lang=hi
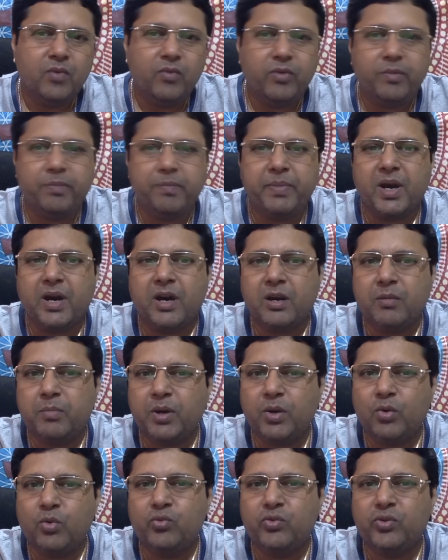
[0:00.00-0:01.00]
वे प्यार
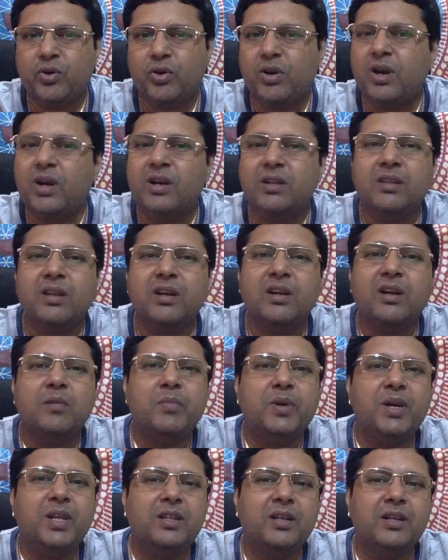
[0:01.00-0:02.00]
भरोसा और हर तरह का
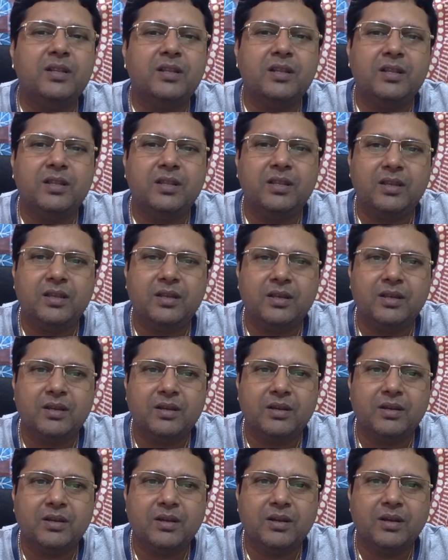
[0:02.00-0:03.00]
बलिदान देती है
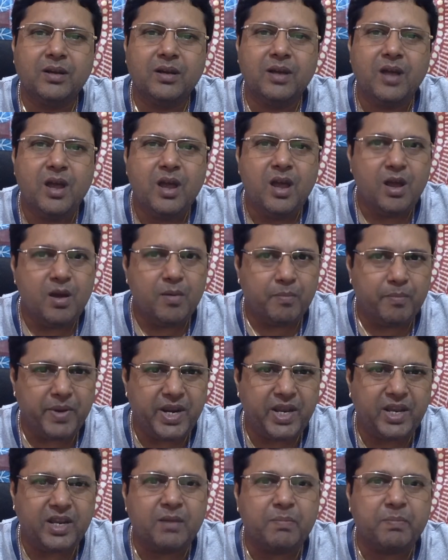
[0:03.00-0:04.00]

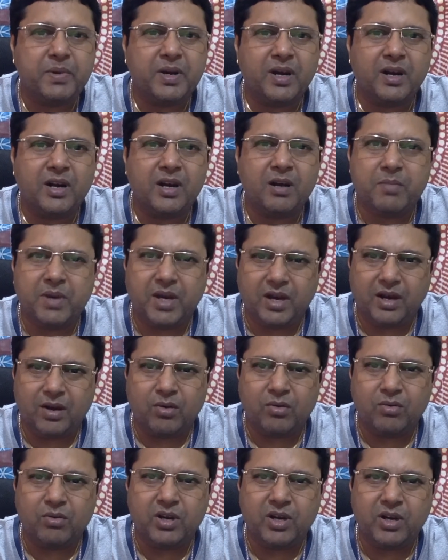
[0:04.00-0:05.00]
ब्रेकअप करना
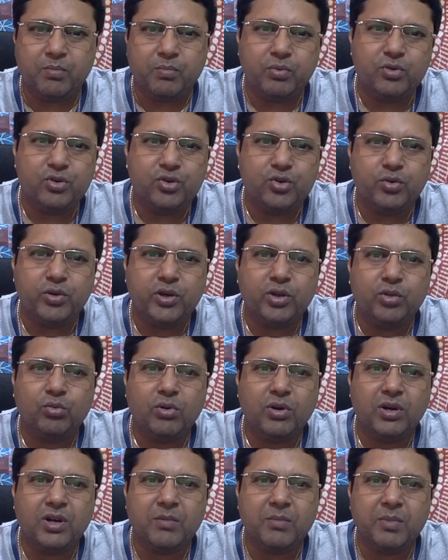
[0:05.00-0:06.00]
महिलाओं के लिए पुरुषों की
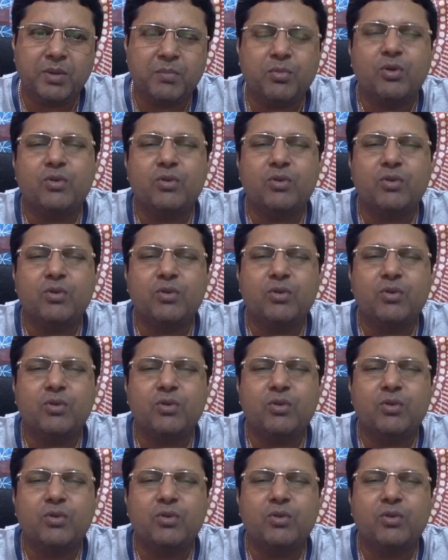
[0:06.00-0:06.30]
तुलना में